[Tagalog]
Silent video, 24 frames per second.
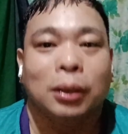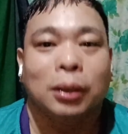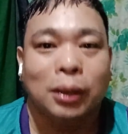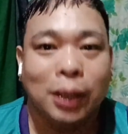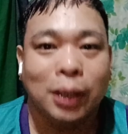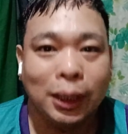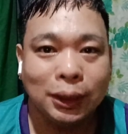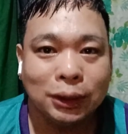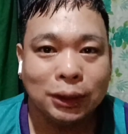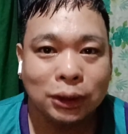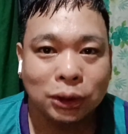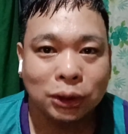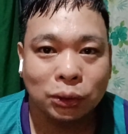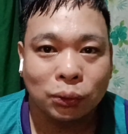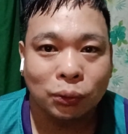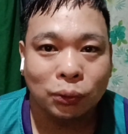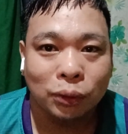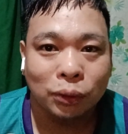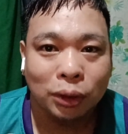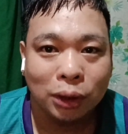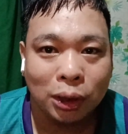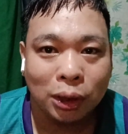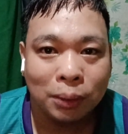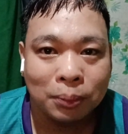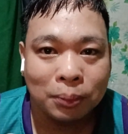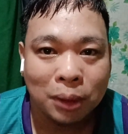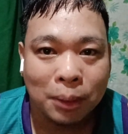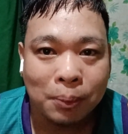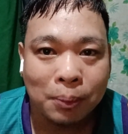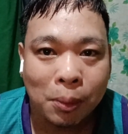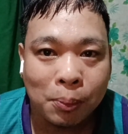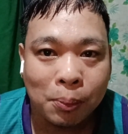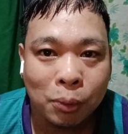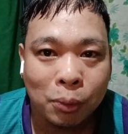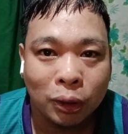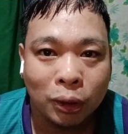guys, kung hindi ka
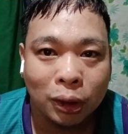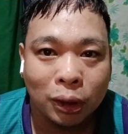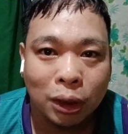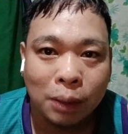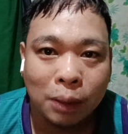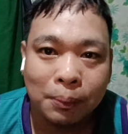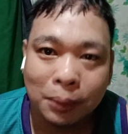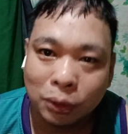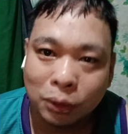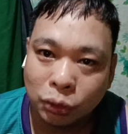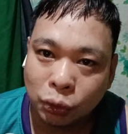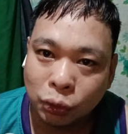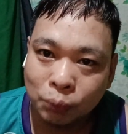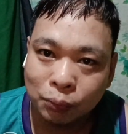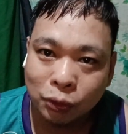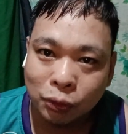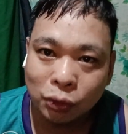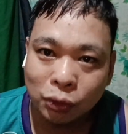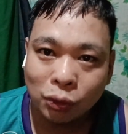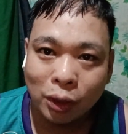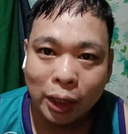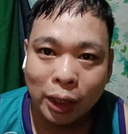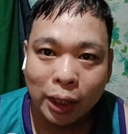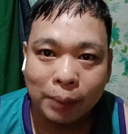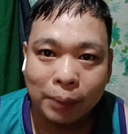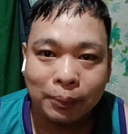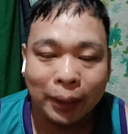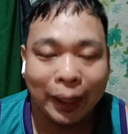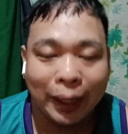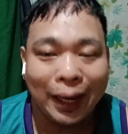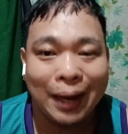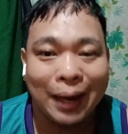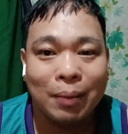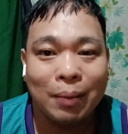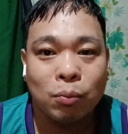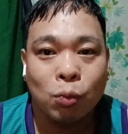pa po nakapag-subscribe kay
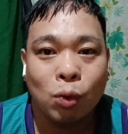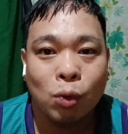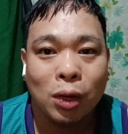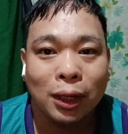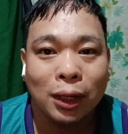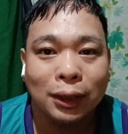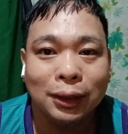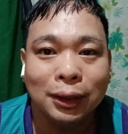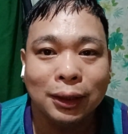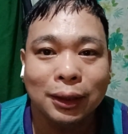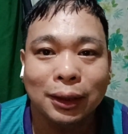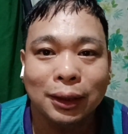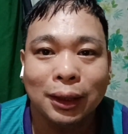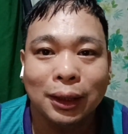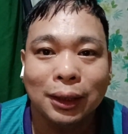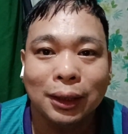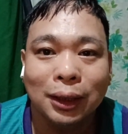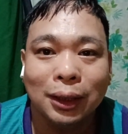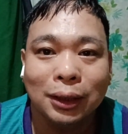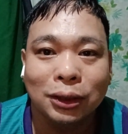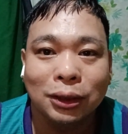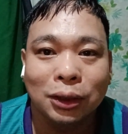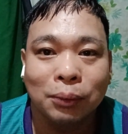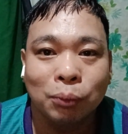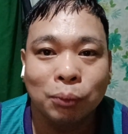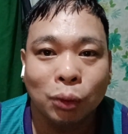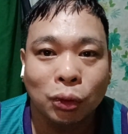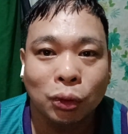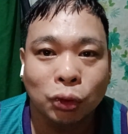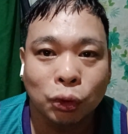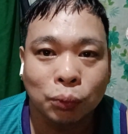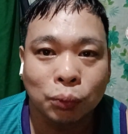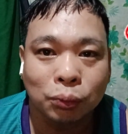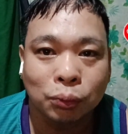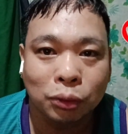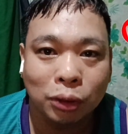M1 na yan, andyan po ang
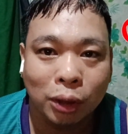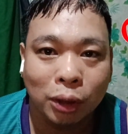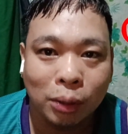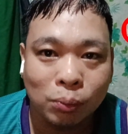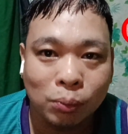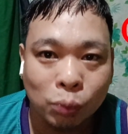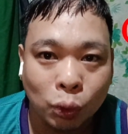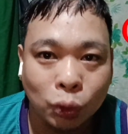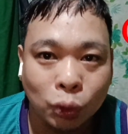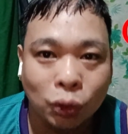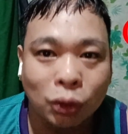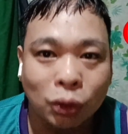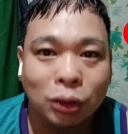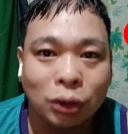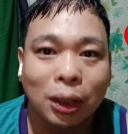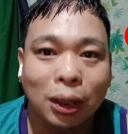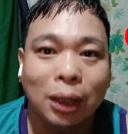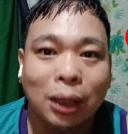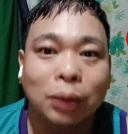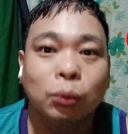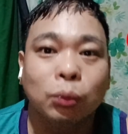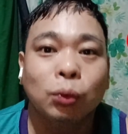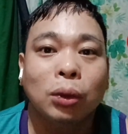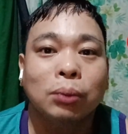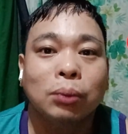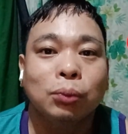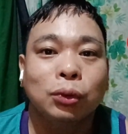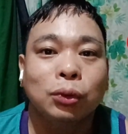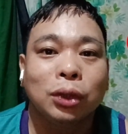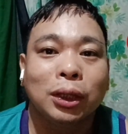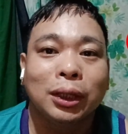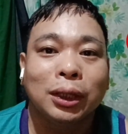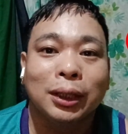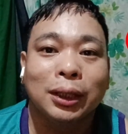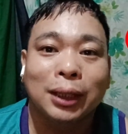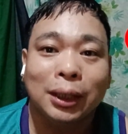subscribe button at huwag
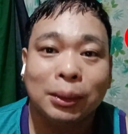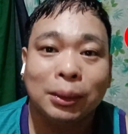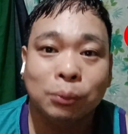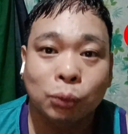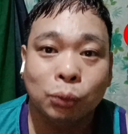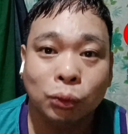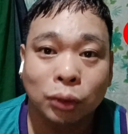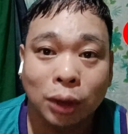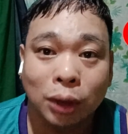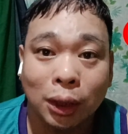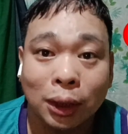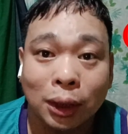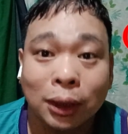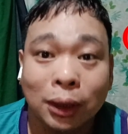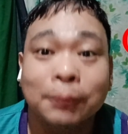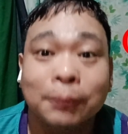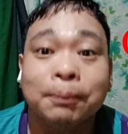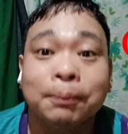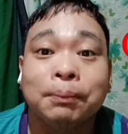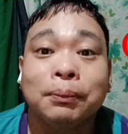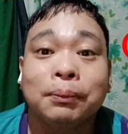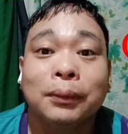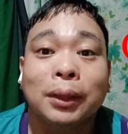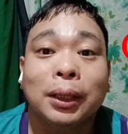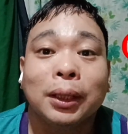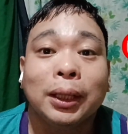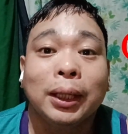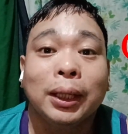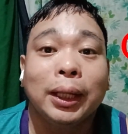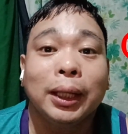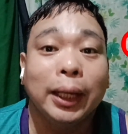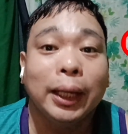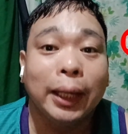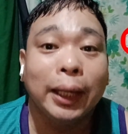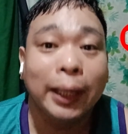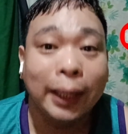mo na rin kalimutan
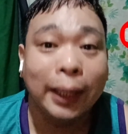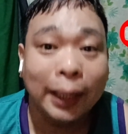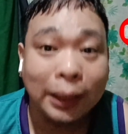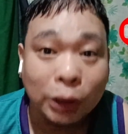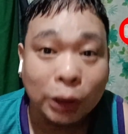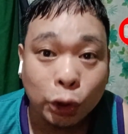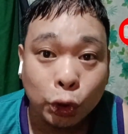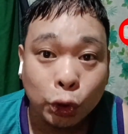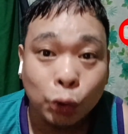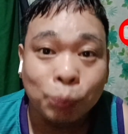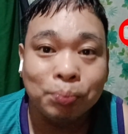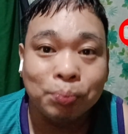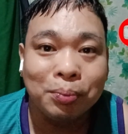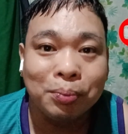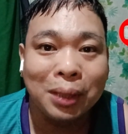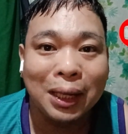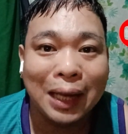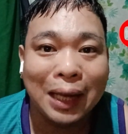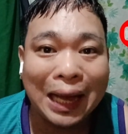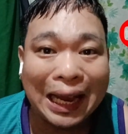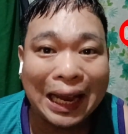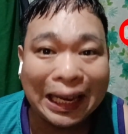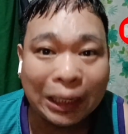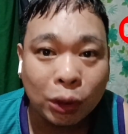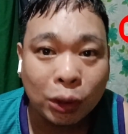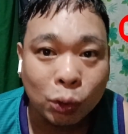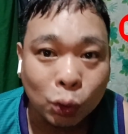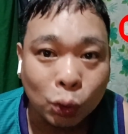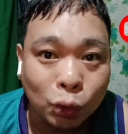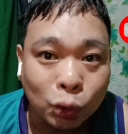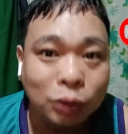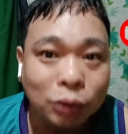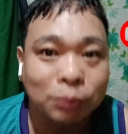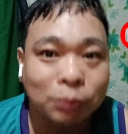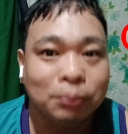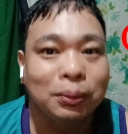i-hit yung bell
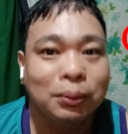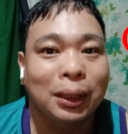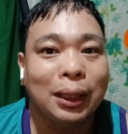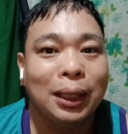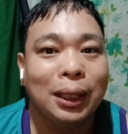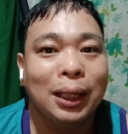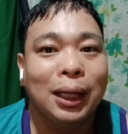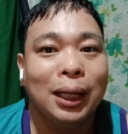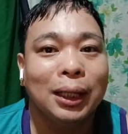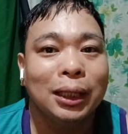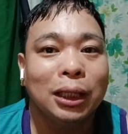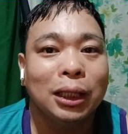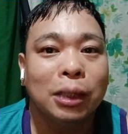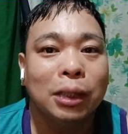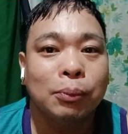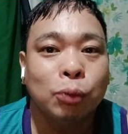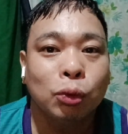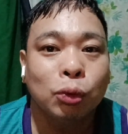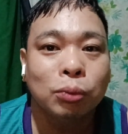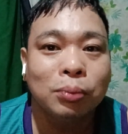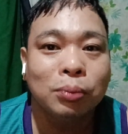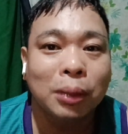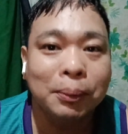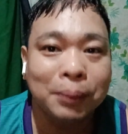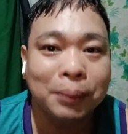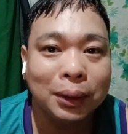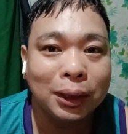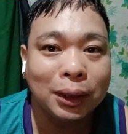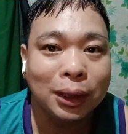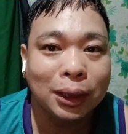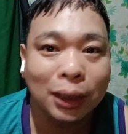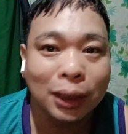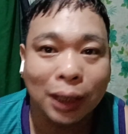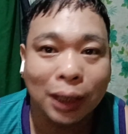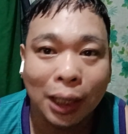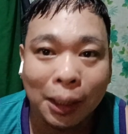icon para lagi ka pong
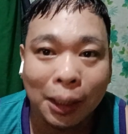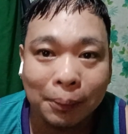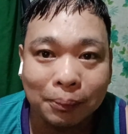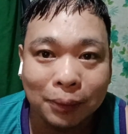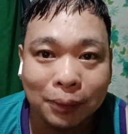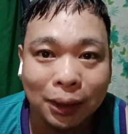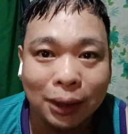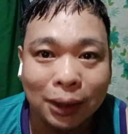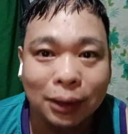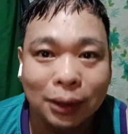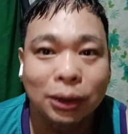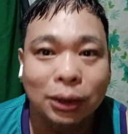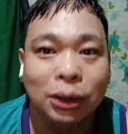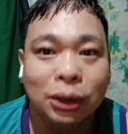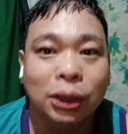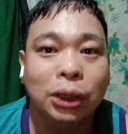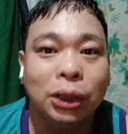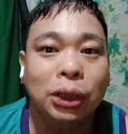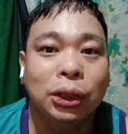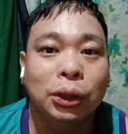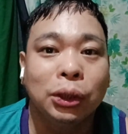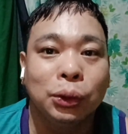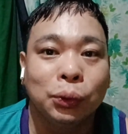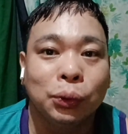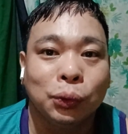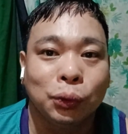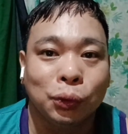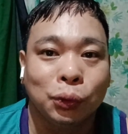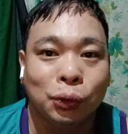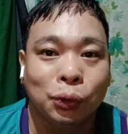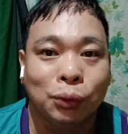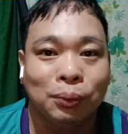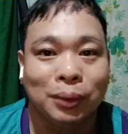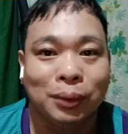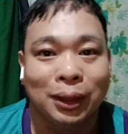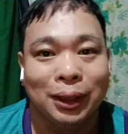mabigyan ng update ni
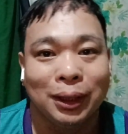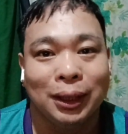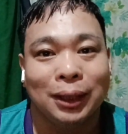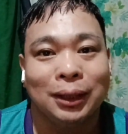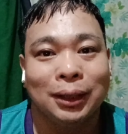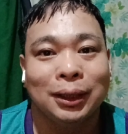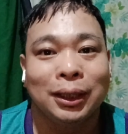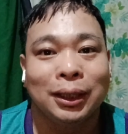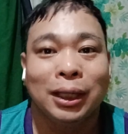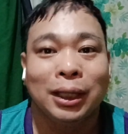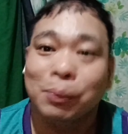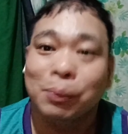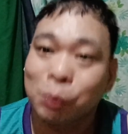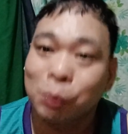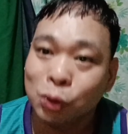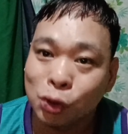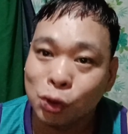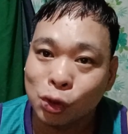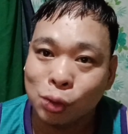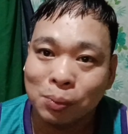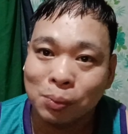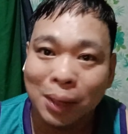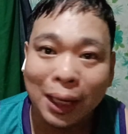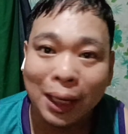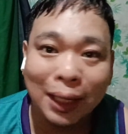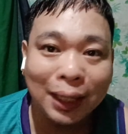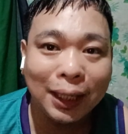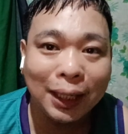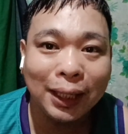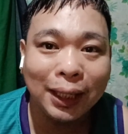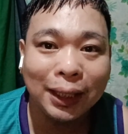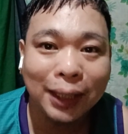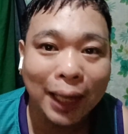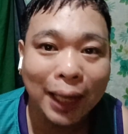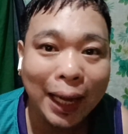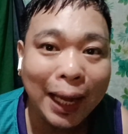YouTube. Keep on
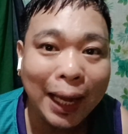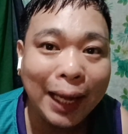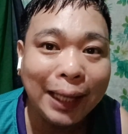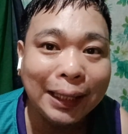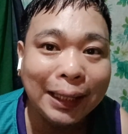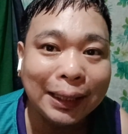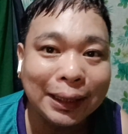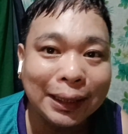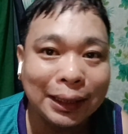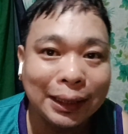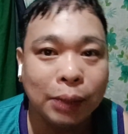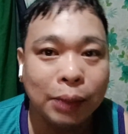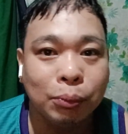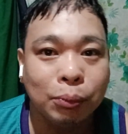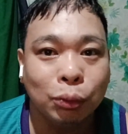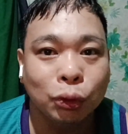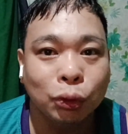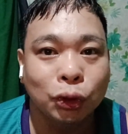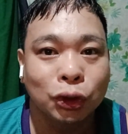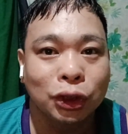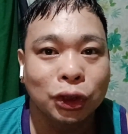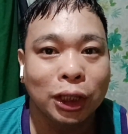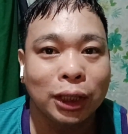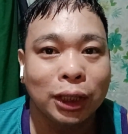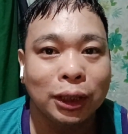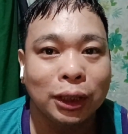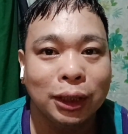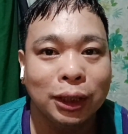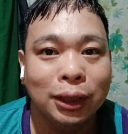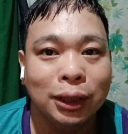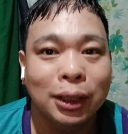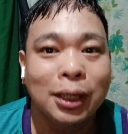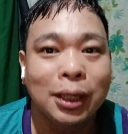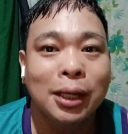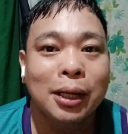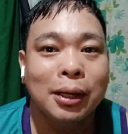smiling and keep on
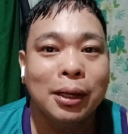shining.